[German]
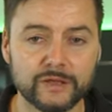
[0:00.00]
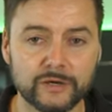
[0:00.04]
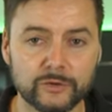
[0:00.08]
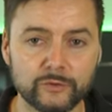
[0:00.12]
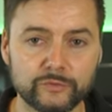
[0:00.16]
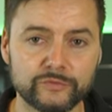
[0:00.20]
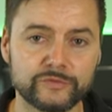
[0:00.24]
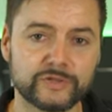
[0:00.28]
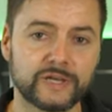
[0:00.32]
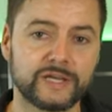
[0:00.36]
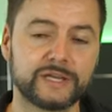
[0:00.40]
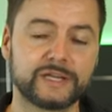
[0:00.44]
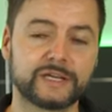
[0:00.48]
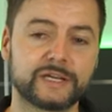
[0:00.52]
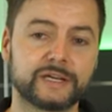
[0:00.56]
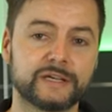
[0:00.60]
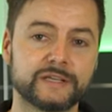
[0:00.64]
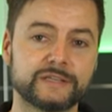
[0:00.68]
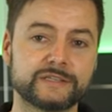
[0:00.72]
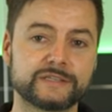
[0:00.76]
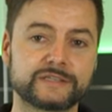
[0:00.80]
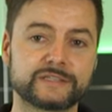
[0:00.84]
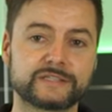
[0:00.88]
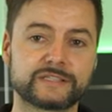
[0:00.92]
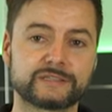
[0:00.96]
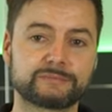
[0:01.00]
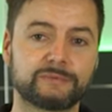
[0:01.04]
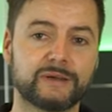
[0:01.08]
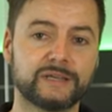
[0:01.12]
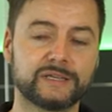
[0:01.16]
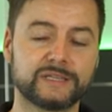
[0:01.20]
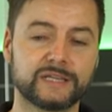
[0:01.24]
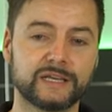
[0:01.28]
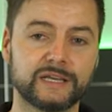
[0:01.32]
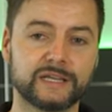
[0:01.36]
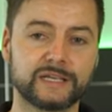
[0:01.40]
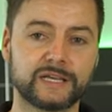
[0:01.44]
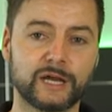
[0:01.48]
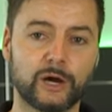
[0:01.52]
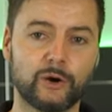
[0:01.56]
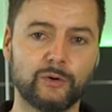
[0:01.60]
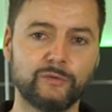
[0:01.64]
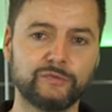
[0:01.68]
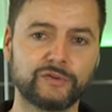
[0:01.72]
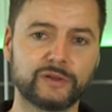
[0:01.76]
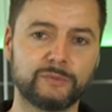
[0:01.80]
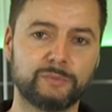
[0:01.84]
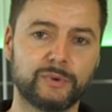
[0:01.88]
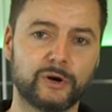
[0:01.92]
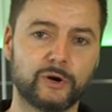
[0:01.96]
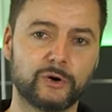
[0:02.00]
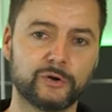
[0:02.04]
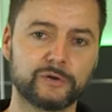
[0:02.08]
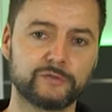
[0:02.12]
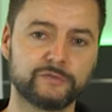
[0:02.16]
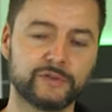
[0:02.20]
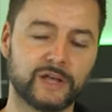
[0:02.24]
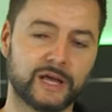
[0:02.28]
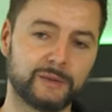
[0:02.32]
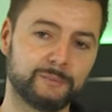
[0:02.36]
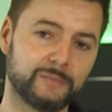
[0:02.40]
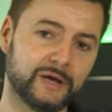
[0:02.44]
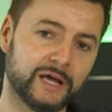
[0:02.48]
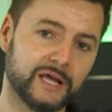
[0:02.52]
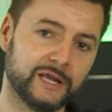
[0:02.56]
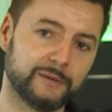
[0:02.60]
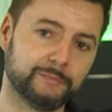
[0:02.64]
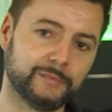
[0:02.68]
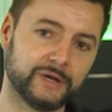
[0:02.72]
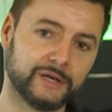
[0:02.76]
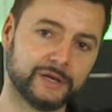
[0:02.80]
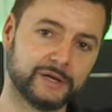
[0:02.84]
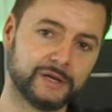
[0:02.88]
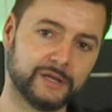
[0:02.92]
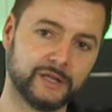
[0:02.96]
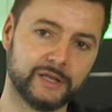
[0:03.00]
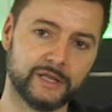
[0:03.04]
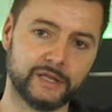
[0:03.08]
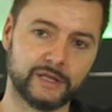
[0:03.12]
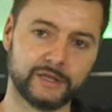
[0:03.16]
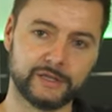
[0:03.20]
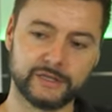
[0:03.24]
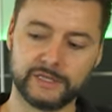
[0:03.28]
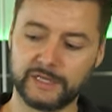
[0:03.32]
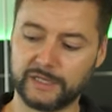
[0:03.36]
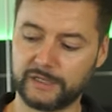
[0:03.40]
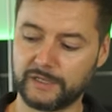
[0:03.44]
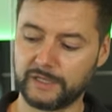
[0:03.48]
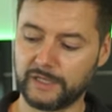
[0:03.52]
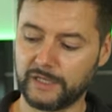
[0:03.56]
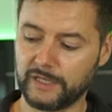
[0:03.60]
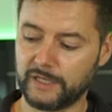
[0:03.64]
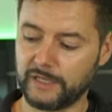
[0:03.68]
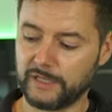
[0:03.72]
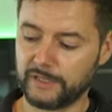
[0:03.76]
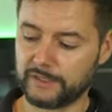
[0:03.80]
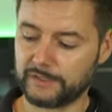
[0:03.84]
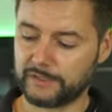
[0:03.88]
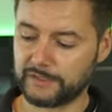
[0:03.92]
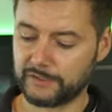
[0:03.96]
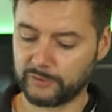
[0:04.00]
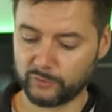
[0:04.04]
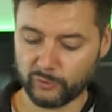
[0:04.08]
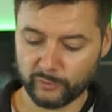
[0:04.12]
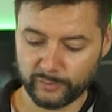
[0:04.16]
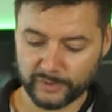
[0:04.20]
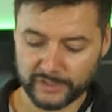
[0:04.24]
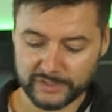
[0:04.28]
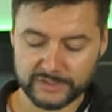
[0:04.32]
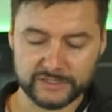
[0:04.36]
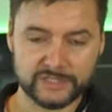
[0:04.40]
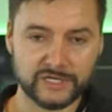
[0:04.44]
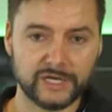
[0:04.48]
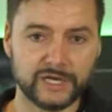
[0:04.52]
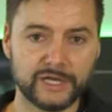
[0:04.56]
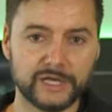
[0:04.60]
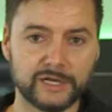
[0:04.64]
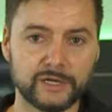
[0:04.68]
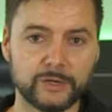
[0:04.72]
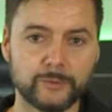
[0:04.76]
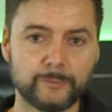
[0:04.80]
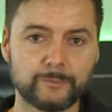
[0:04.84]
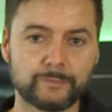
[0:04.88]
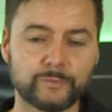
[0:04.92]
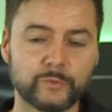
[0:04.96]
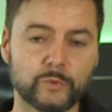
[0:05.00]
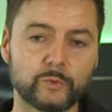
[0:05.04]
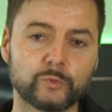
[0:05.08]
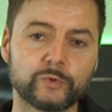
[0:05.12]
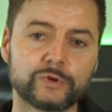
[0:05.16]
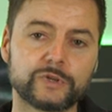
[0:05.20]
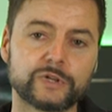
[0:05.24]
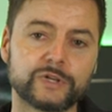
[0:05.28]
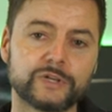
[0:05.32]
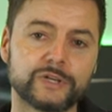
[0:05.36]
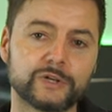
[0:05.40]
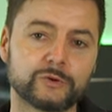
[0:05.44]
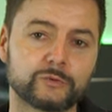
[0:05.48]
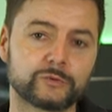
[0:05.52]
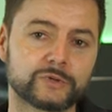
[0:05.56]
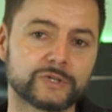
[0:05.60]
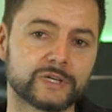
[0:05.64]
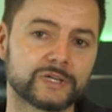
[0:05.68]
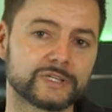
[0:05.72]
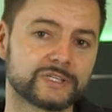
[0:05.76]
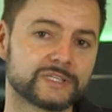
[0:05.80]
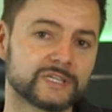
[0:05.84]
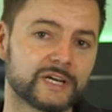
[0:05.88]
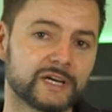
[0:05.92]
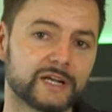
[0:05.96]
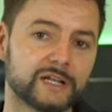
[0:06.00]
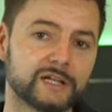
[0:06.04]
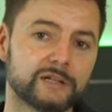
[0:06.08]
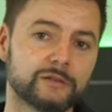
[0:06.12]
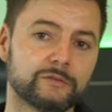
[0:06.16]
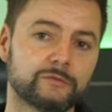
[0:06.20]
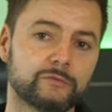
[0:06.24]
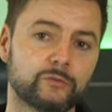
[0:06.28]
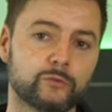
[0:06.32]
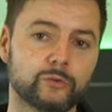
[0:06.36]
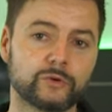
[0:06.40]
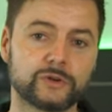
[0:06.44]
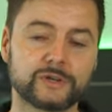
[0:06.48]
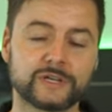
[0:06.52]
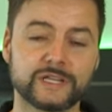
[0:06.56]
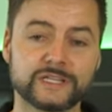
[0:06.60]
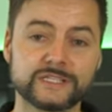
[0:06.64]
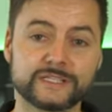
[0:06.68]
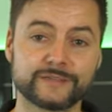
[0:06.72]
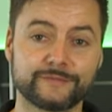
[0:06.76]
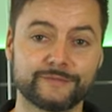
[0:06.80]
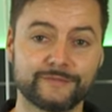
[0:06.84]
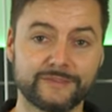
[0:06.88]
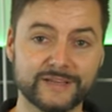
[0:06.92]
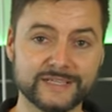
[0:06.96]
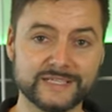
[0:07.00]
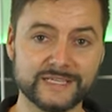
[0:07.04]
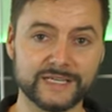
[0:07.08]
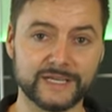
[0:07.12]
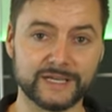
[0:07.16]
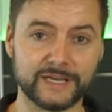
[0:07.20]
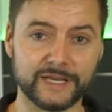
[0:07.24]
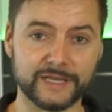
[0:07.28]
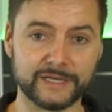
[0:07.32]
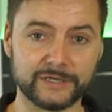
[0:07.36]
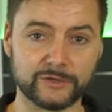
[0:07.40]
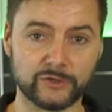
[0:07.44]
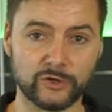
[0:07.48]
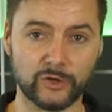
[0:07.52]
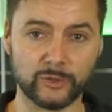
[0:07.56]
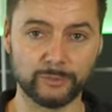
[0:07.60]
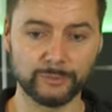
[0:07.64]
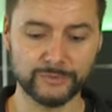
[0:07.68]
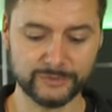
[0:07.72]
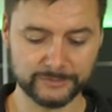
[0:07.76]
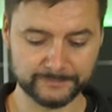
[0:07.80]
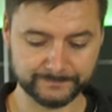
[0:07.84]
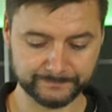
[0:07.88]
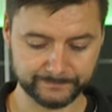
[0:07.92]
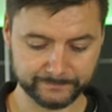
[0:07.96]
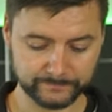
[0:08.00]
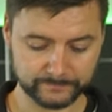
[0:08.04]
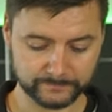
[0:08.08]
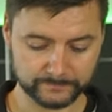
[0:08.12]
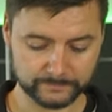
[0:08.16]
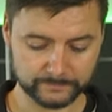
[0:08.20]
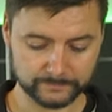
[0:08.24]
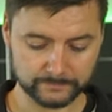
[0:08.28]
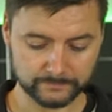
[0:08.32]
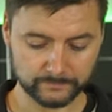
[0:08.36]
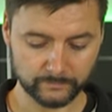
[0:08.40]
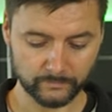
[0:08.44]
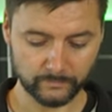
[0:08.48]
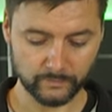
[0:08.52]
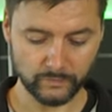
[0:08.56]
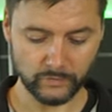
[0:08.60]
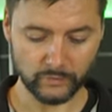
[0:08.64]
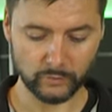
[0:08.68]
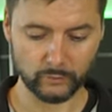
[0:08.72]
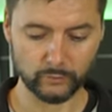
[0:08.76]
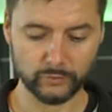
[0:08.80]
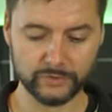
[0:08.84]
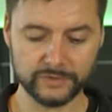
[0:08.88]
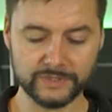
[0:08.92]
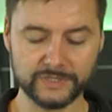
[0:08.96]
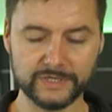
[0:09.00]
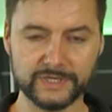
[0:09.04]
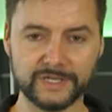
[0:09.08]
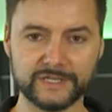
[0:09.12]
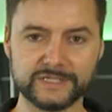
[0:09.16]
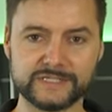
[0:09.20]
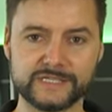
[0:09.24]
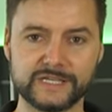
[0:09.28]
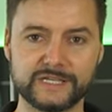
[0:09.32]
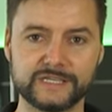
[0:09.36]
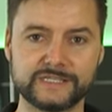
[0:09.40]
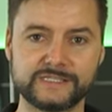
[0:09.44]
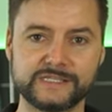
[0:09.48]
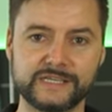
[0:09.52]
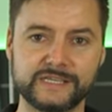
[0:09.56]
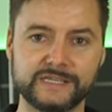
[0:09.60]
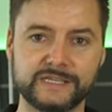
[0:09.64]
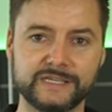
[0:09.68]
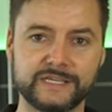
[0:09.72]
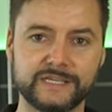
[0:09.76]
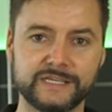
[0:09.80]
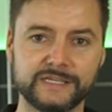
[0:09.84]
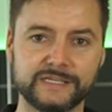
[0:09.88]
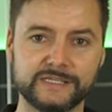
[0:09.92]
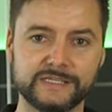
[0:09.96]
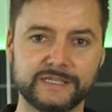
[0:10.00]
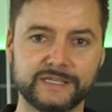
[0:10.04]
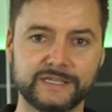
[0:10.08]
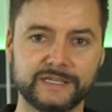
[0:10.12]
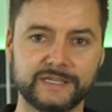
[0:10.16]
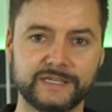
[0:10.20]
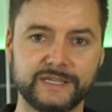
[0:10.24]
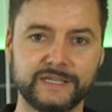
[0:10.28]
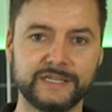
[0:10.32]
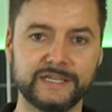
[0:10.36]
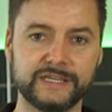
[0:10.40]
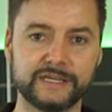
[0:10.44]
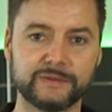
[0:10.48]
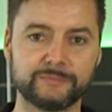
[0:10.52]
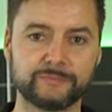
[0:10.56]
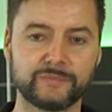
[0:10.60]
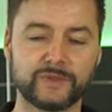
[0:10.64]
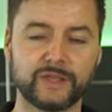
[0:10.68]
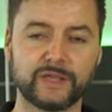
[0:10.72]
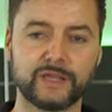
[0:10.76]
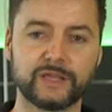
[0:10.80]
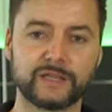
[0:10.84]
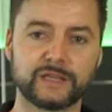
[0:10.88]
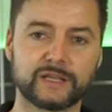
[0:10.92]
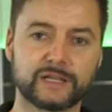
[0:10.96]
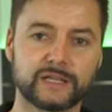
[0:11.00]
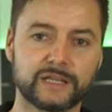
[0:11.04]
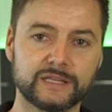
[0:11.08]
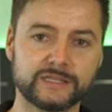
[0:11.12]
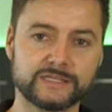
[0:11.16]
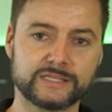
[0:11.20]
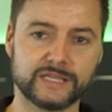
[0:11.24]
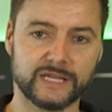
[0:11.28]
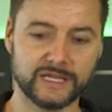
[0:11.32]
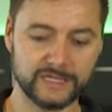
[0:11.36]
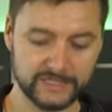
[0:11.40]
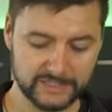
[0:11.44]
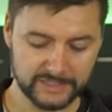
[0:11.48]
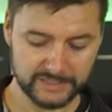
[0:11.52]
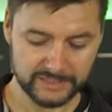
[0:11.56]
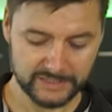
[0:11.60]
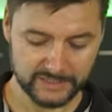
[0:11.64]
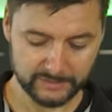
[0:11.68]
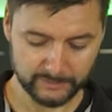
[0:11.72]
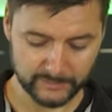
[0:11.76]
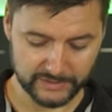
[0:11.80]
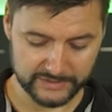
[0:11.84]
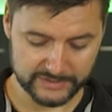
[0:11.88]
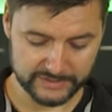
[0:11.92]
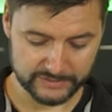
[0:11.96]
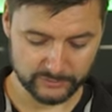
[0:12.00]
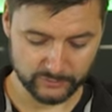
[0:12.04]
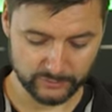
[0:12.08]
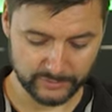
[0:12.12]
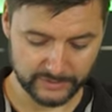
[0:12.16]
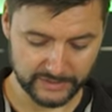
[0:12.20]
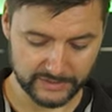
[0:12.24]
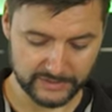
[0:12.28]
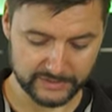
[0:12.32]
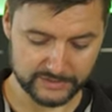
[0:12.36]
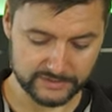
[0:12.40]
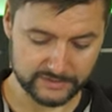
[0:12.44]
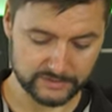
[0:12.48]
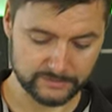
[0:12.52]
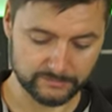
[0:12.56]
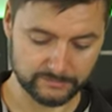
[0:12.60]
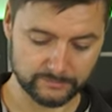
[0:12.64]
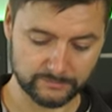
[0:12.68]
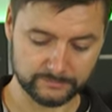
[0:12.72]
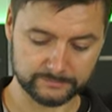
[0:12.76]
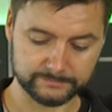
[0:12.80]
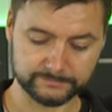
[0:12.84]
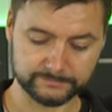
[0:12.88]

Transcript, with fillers: Luftreiniger ist zweiteilig aufgebaut. Wir haben einmal ja, den oberen Teil und den unteren Teil, wo das Wasser reinkommt. Und das seht ihr hier. Ganz angenehm ist übrigens